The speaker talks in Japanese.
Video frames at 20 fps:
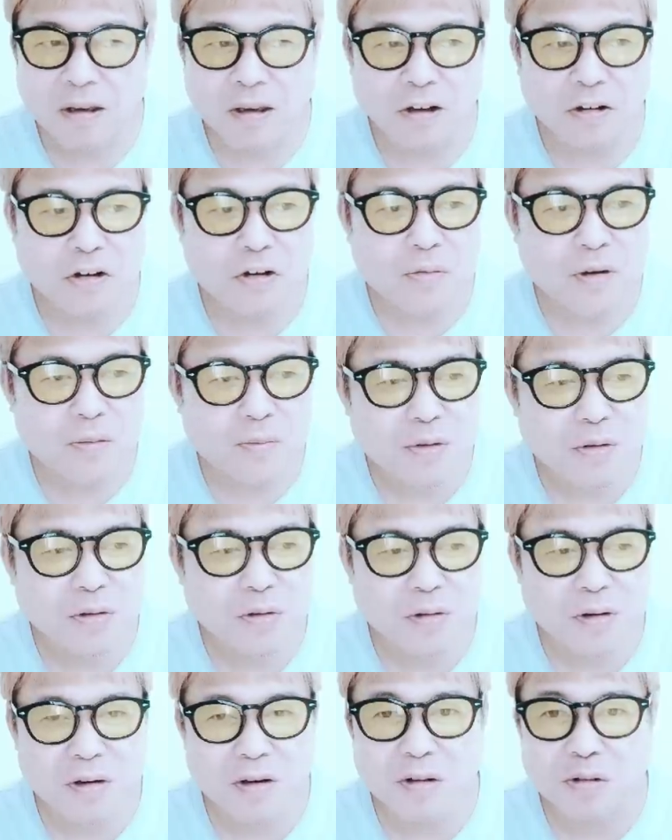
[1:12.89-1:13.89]
100万票
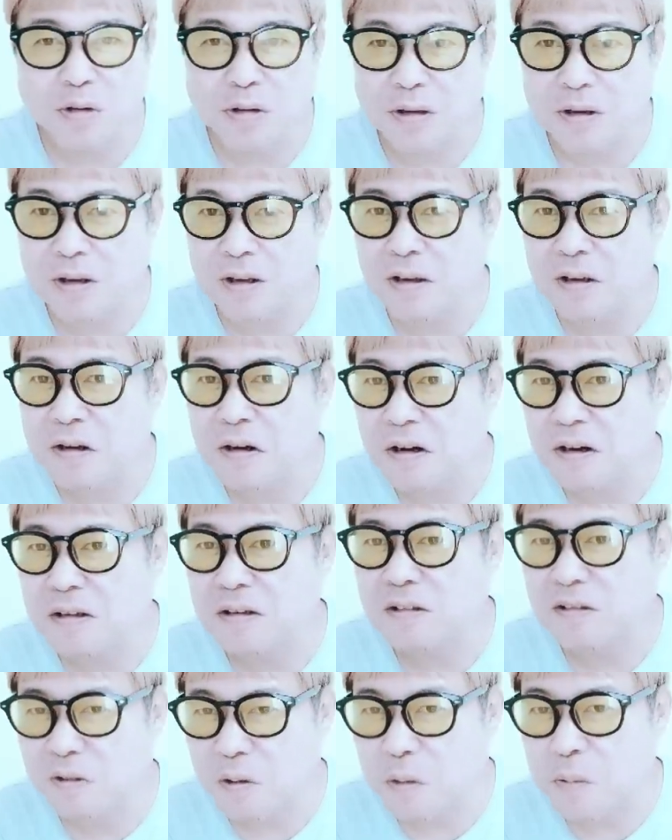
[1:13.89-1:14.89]
取れないと比例でいかな
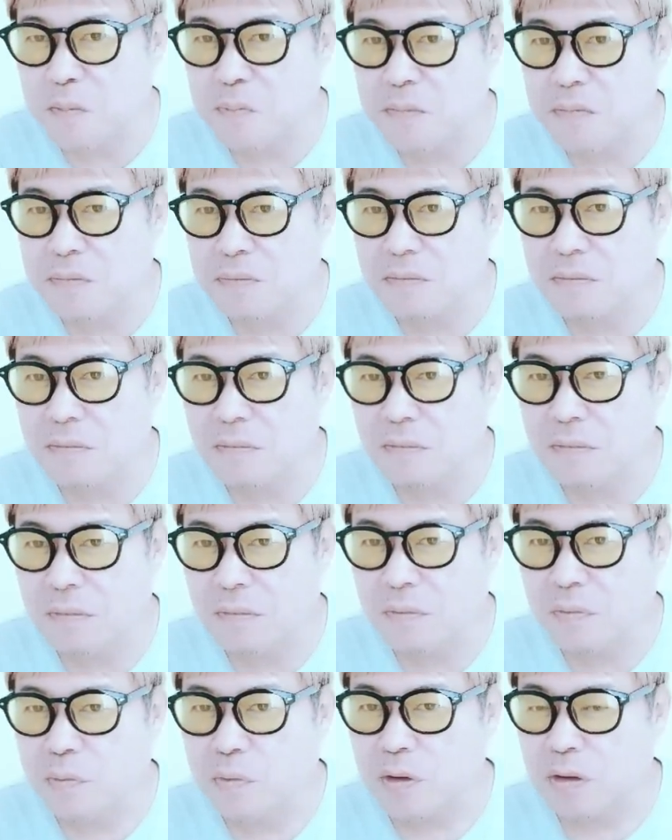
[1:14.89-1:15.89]
いんですよ。
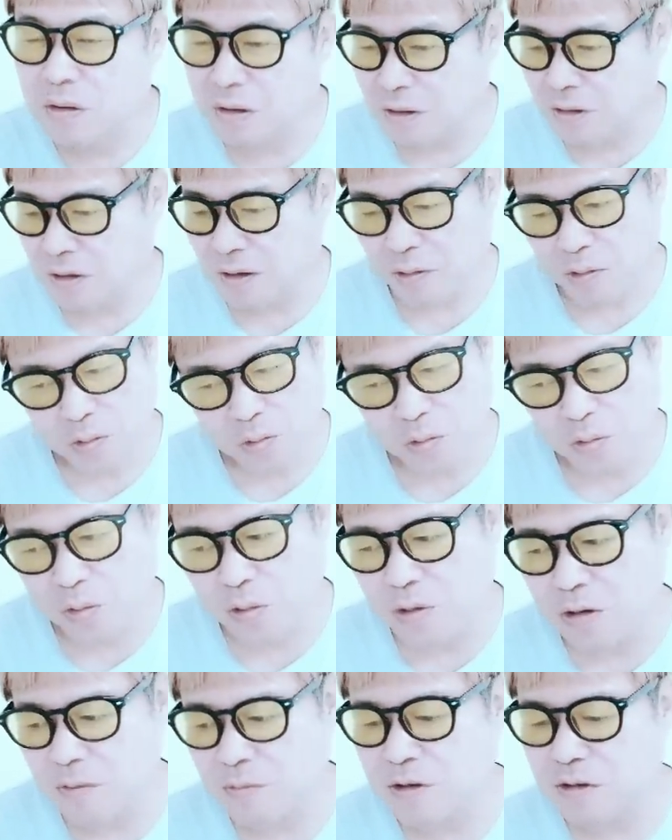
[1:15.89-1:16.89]
だから結
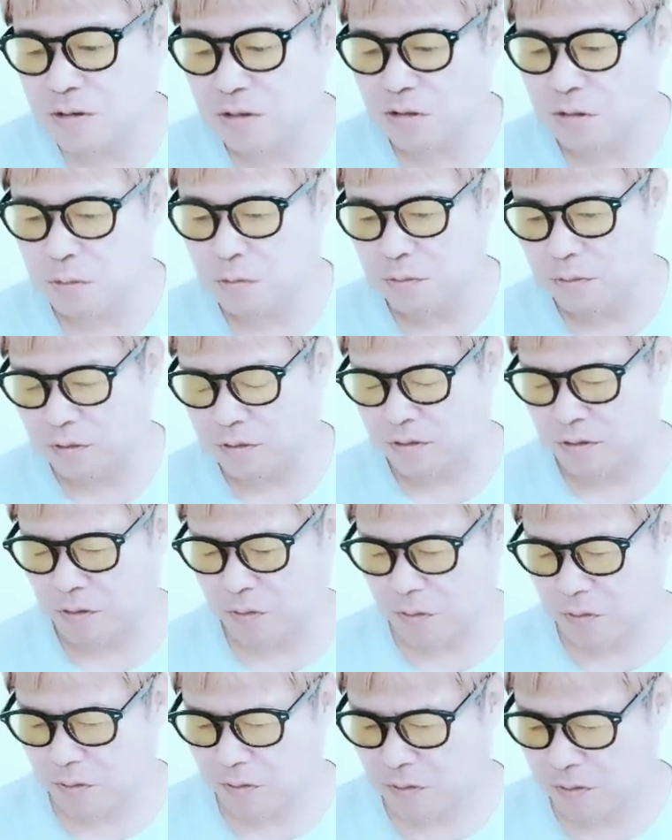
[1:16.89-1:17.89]
構厳しいと思います
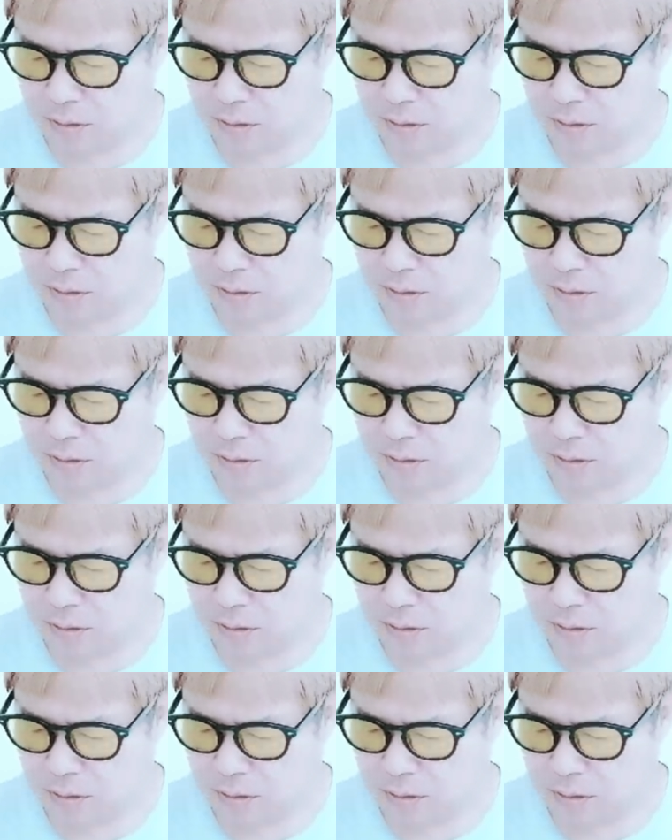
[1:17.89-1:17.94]
よ。